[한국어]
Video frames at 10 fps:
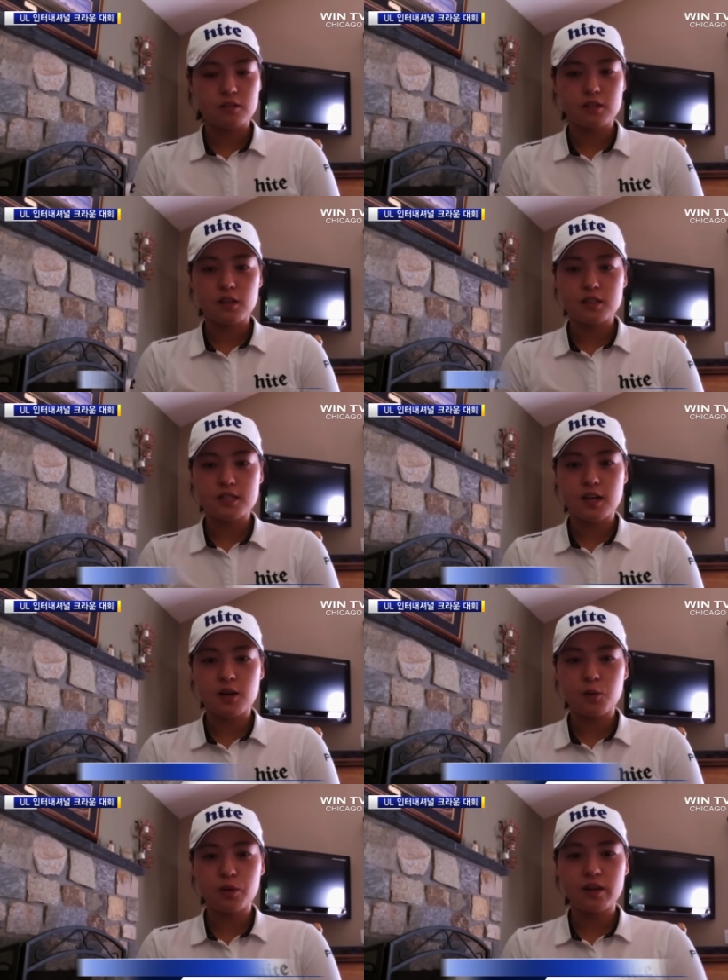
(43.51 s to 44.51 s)
일단 제가
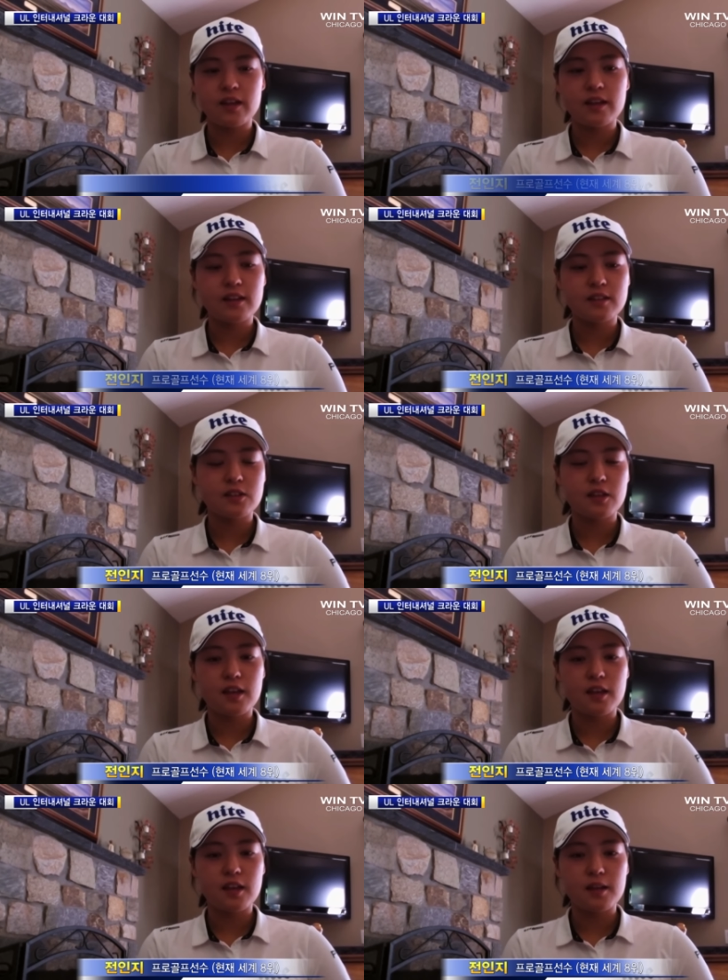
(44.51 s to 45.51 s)
올해 이렇게
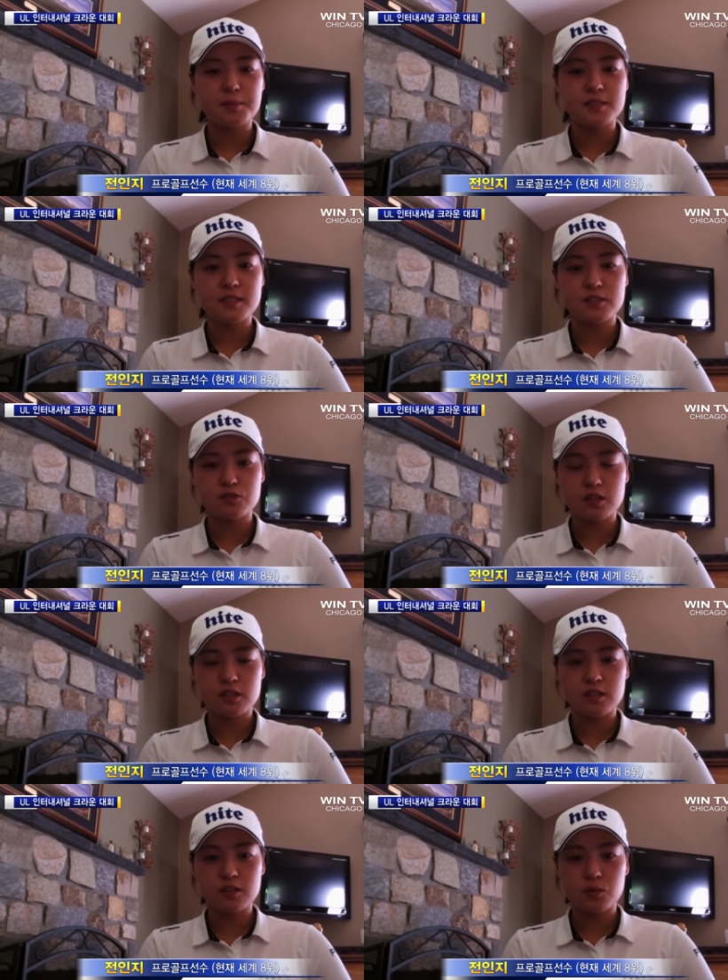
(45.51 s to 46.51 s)
l p g
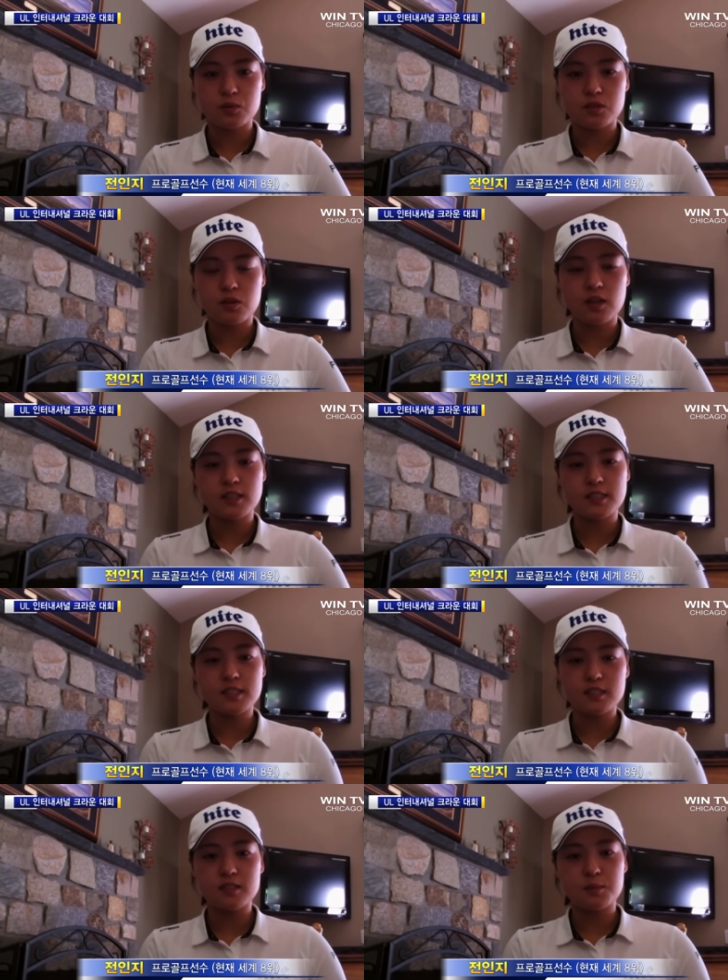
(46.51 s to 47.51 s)
루키로서 한
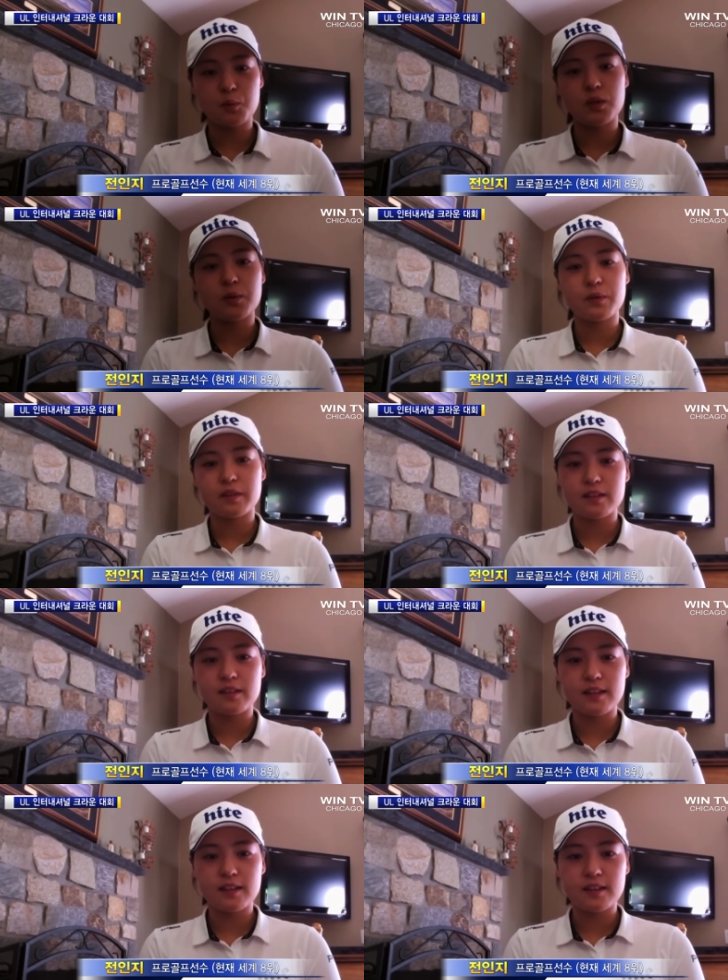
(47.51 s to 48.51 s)
시즌을 보내고
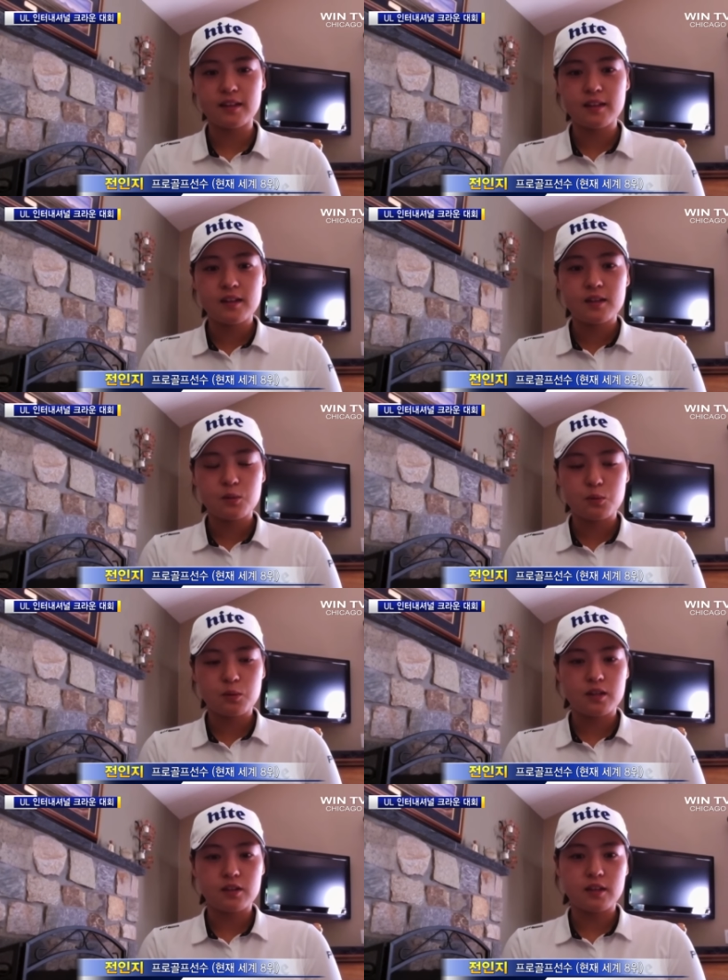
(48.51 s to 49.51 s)
있는데 또
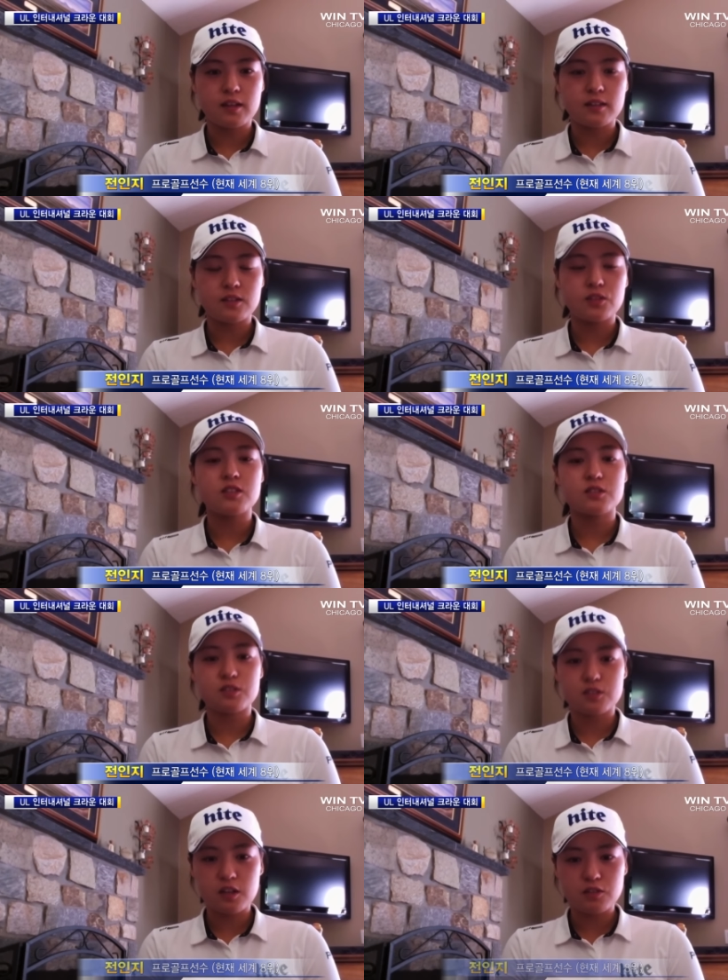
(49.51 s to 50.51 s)
올해 이렇게
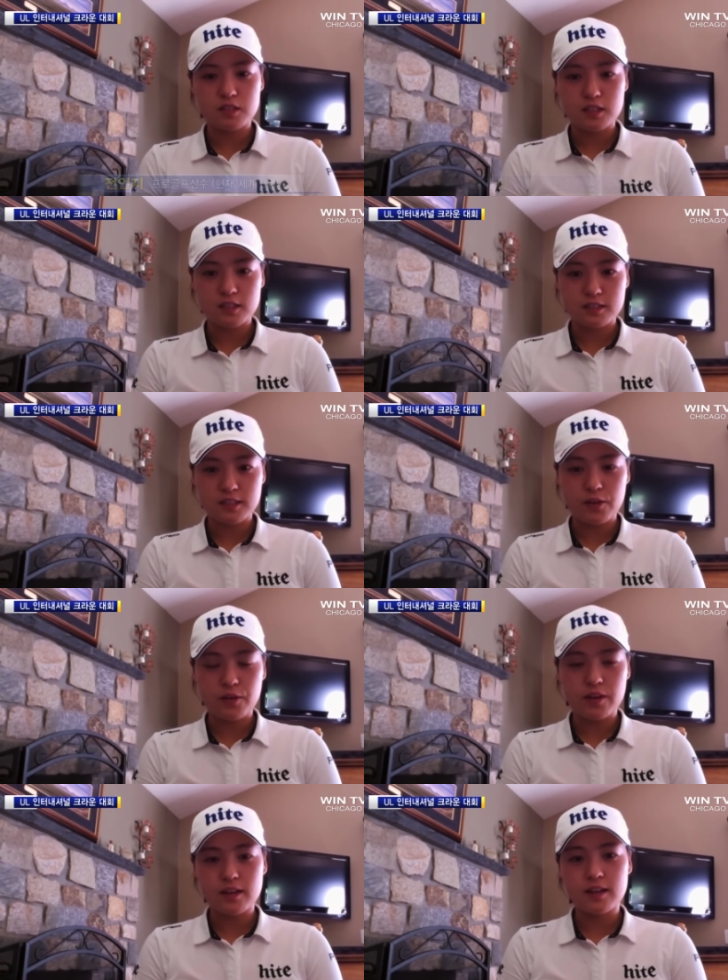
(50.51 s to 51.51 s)
인터내셔널 크라운이라는
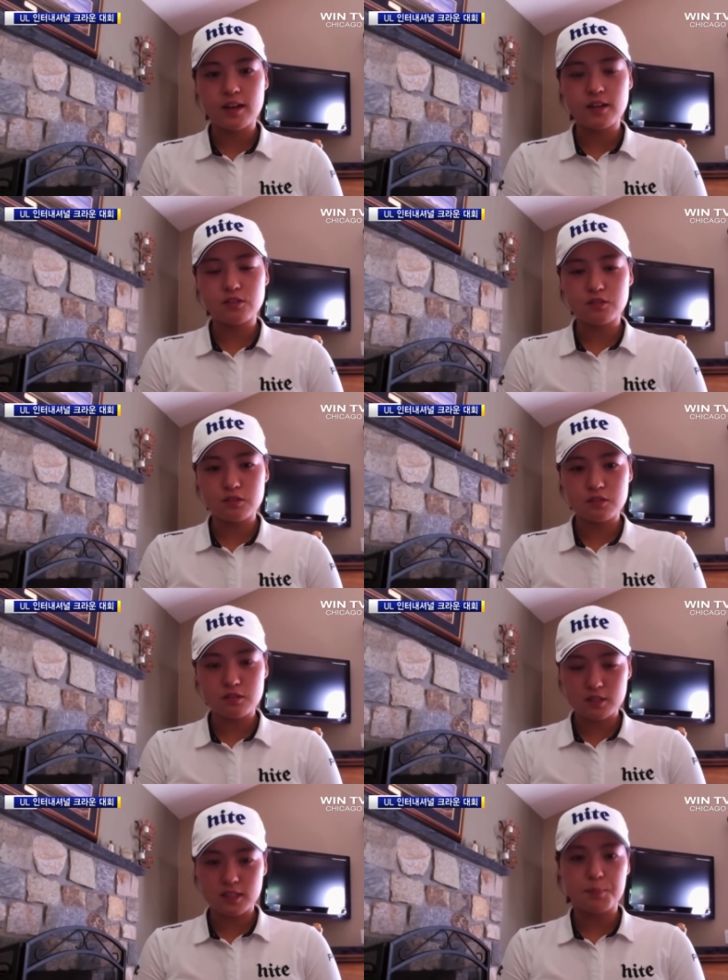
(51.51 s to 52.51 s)
대회에
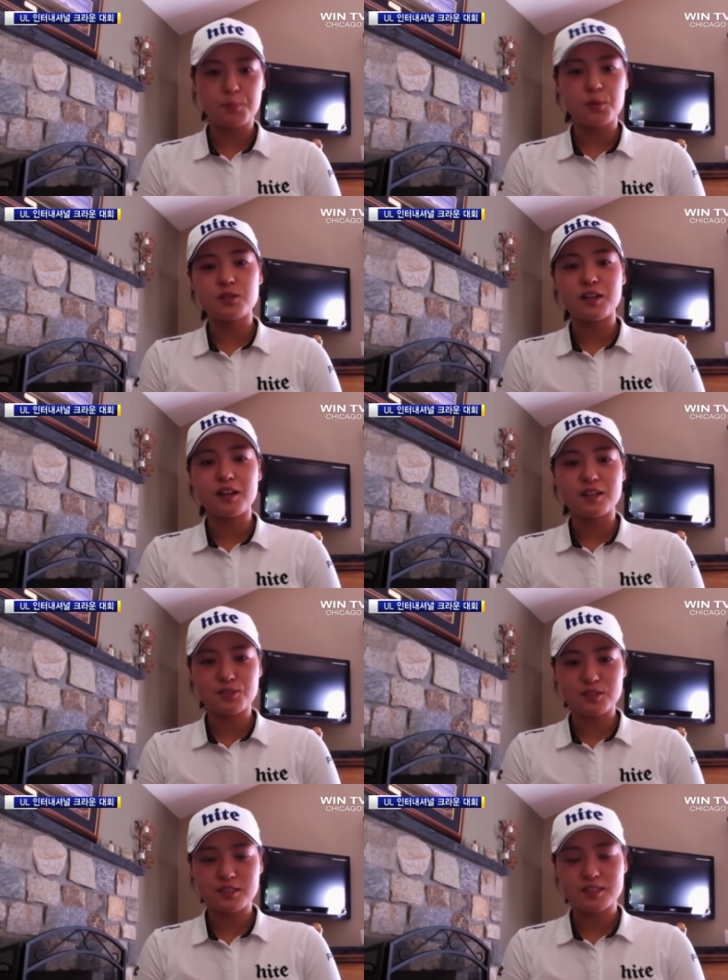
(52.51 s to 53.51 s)
한국을 대표해서 나갈
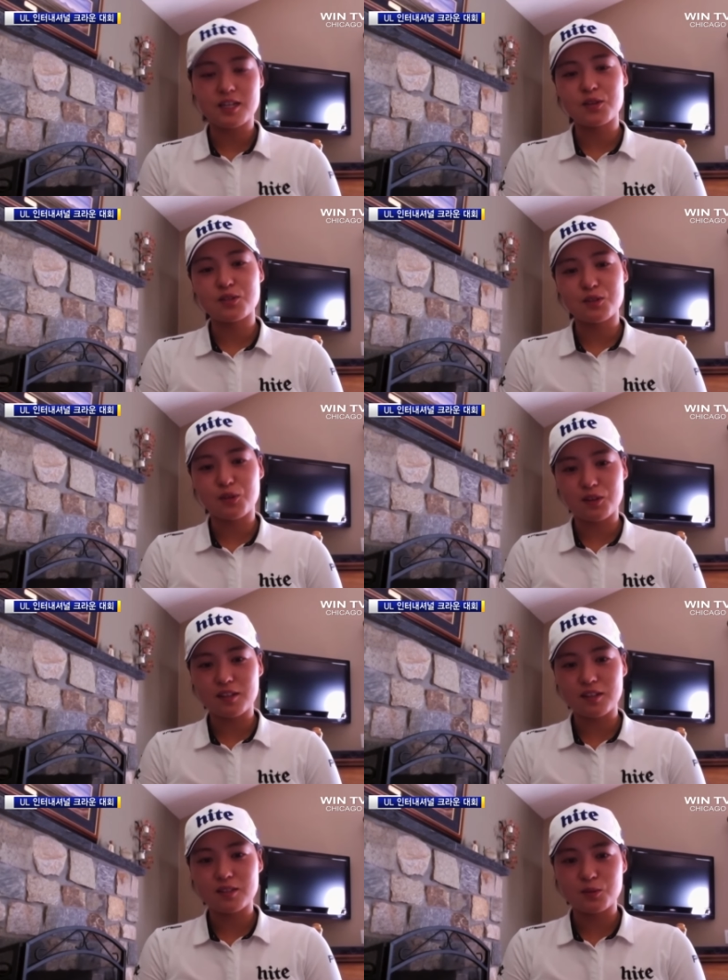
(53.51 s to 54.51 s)
수 있는 자격을
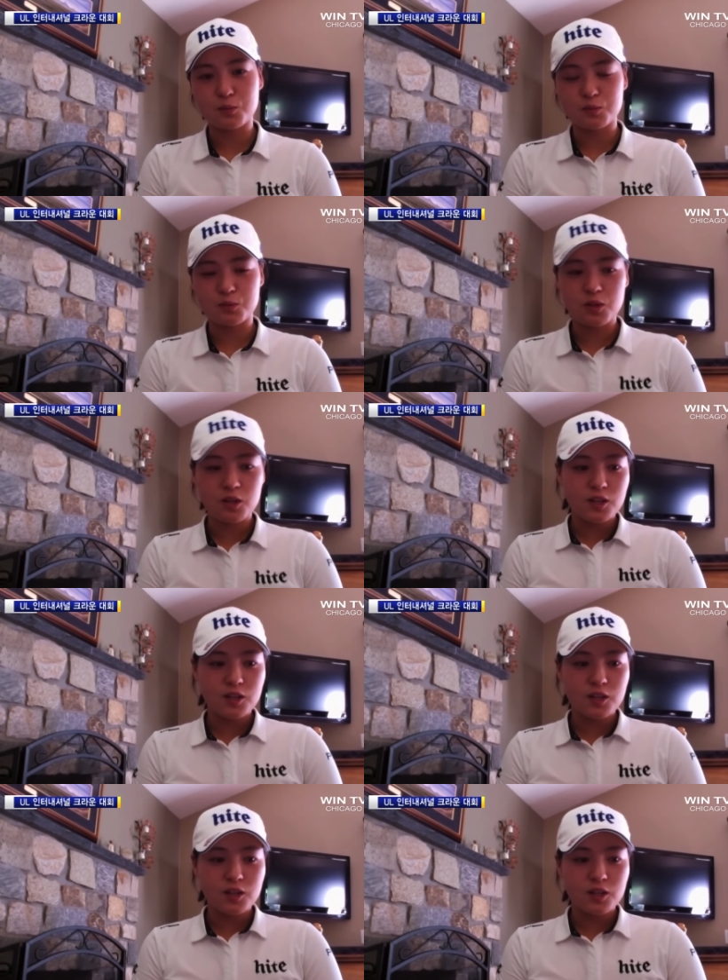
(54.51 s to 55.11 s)
얻게 돼서 너무